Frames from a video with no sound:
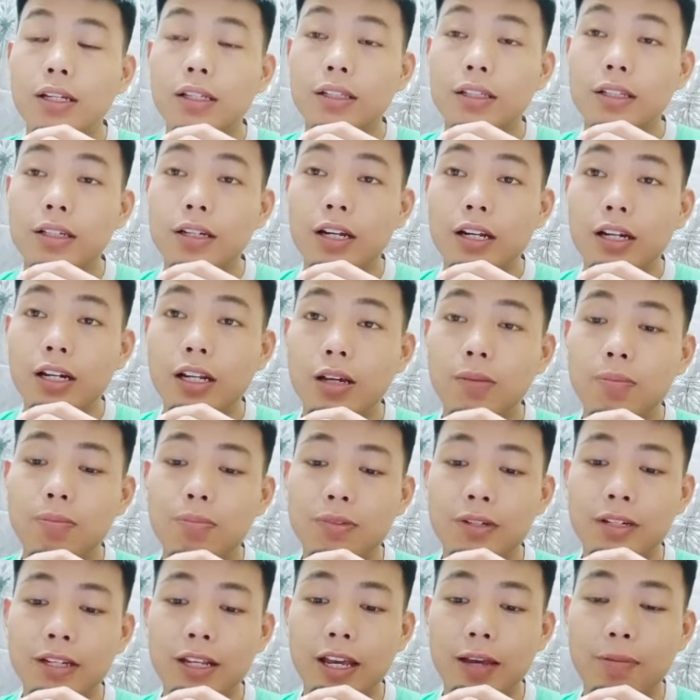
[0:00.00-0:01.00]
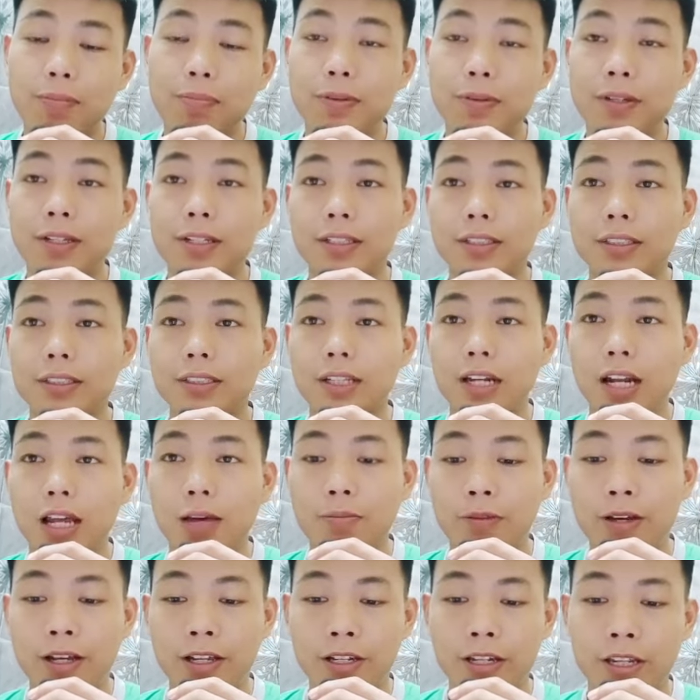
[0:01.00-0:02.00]
terhadap DAP
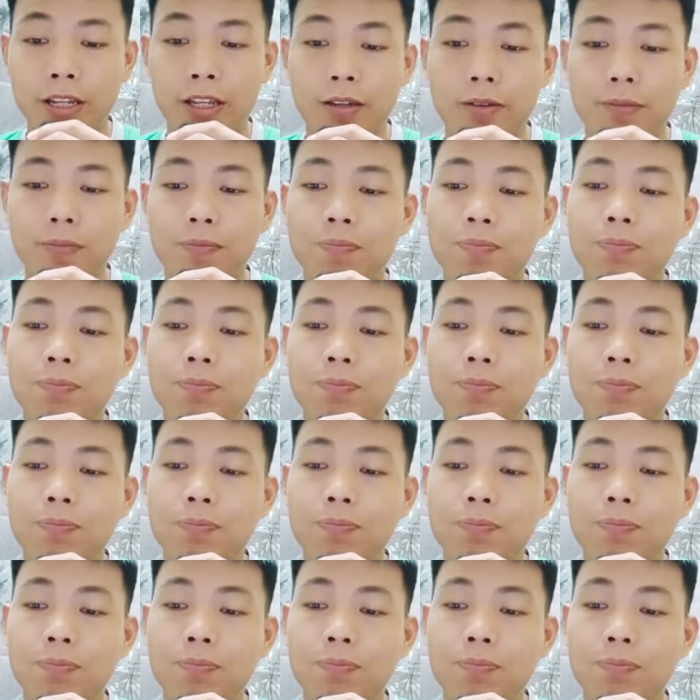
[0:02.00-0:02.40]
selama ini.